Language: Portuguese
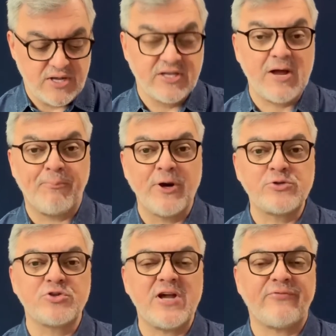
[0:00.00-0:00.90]
e depois
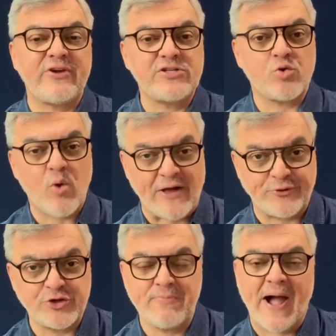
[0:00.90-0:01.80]
o dia
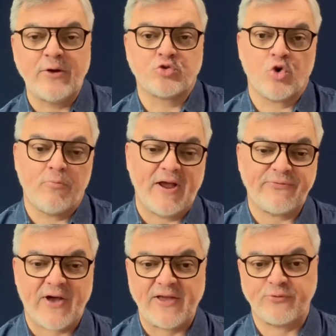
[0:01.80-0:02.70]
24 de maio, um jogo mais
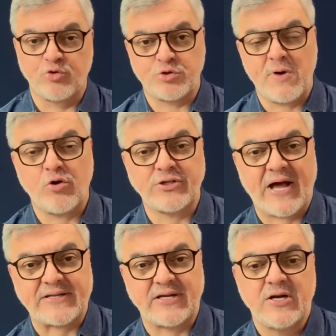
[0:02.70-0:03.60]
fácil, última
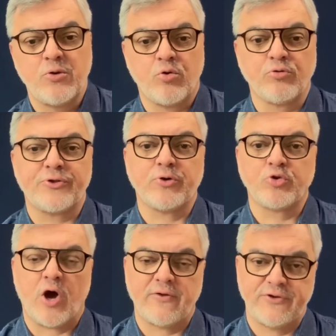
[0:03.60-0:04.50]
rodada, contra o
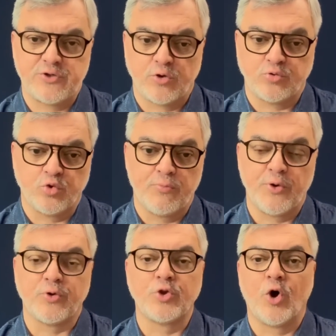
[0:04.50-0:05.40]
9 de
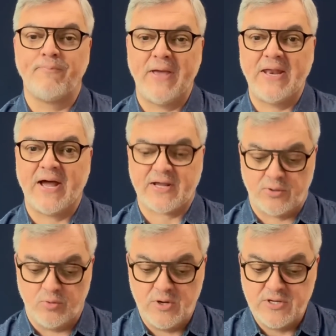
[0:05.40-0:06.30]
outubro no
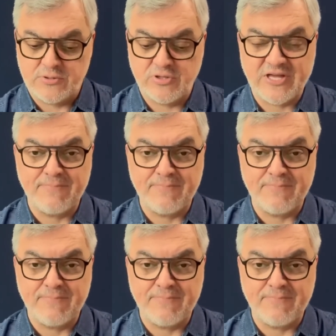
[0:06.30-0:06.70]
Beira-Rio. Se o Inter